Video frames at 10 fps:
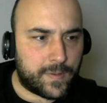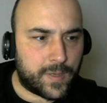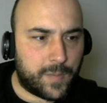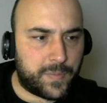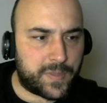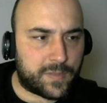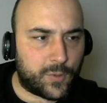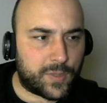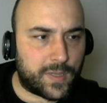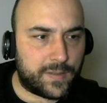Copper
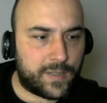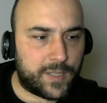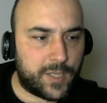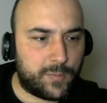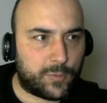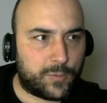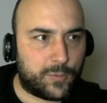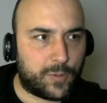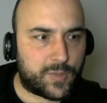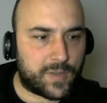Sword artık 42 buldun
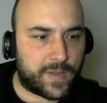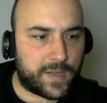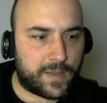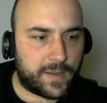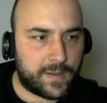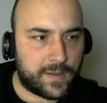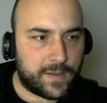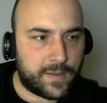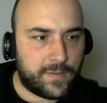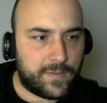diyor bu seferde.
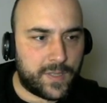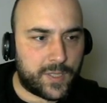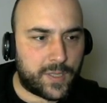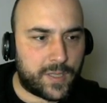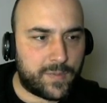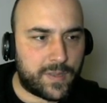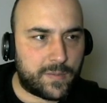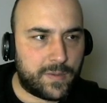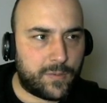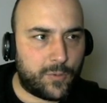Finish dediğimde
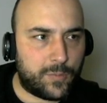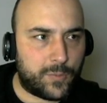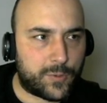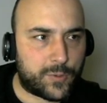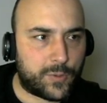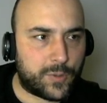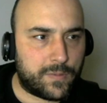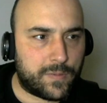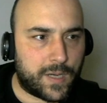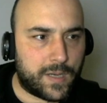tabii olmuyor çünkü
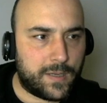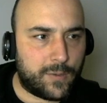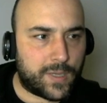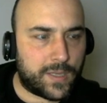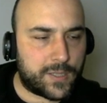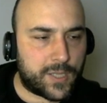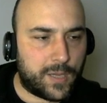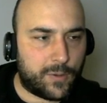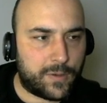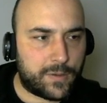haliyle o kadar şey
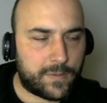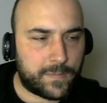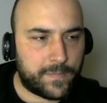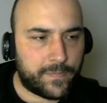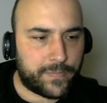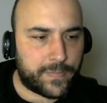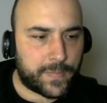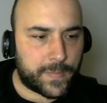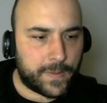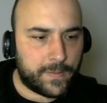yok.
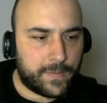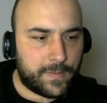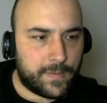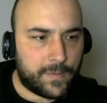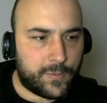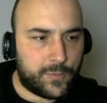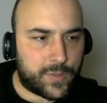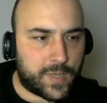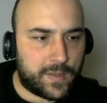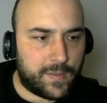O
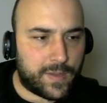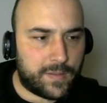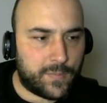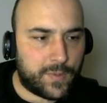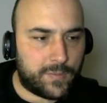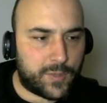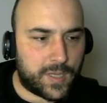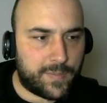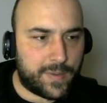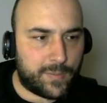yüzden de ben böyle bir şey
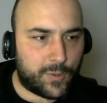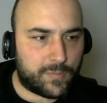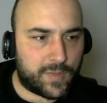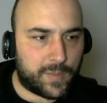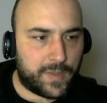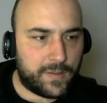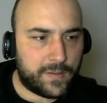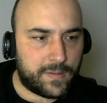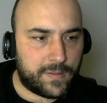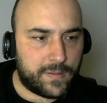yapamıyorum tabi.
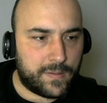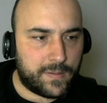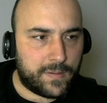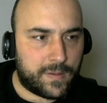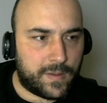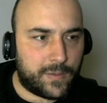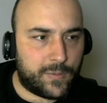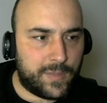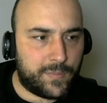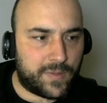E,
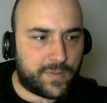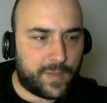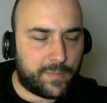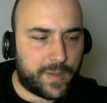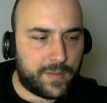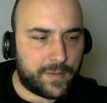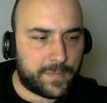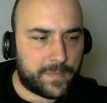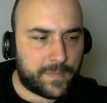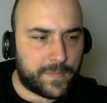equipment diyeyim ben.
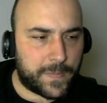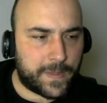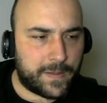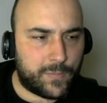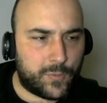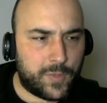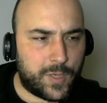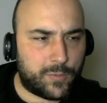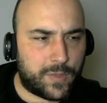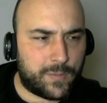Bunu niye
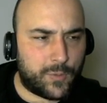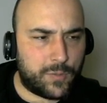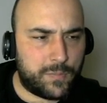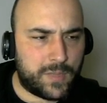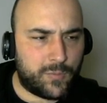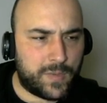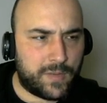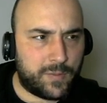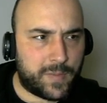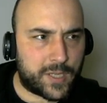kullanamıyorum? Minimum
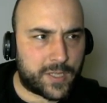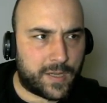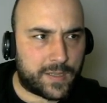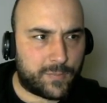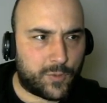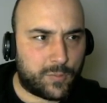level 5 lazım diyor